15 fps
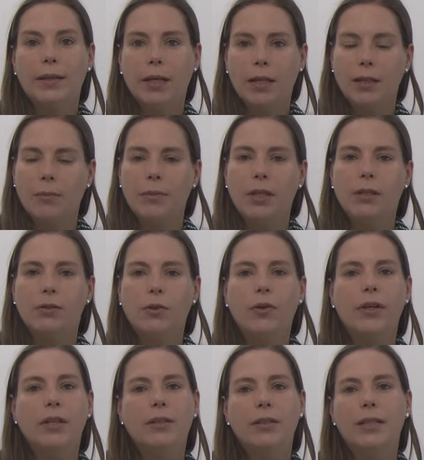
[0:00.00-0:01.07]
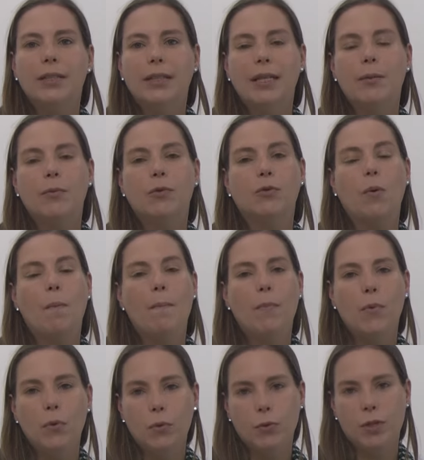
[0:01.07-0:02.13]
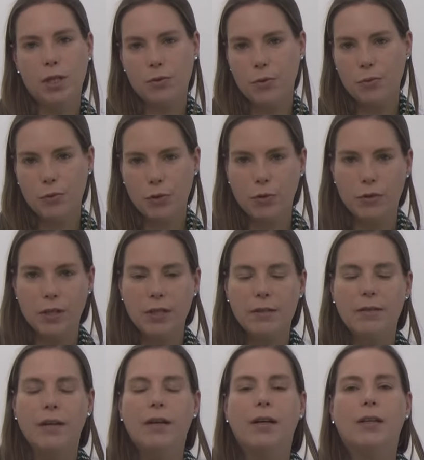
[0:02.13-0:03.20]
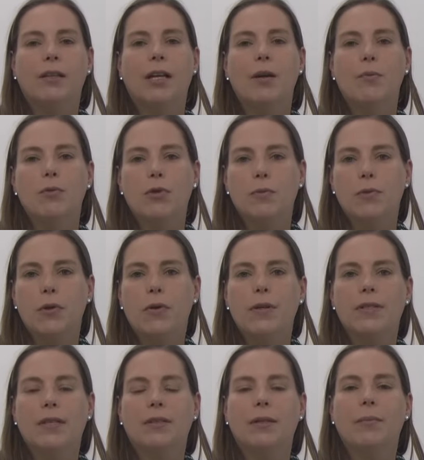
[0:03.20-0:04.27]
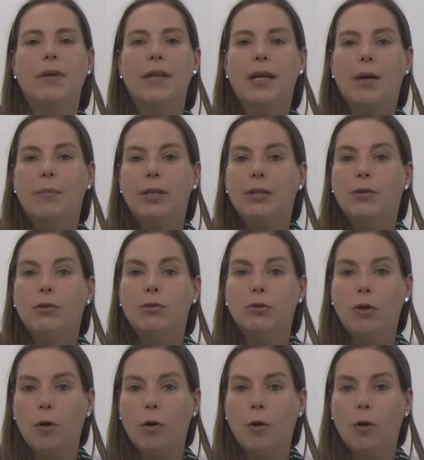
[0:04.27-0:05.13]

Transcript: tratamiento hoy en día tenemos muchas opciones. Tenemos opciones desde medicamentos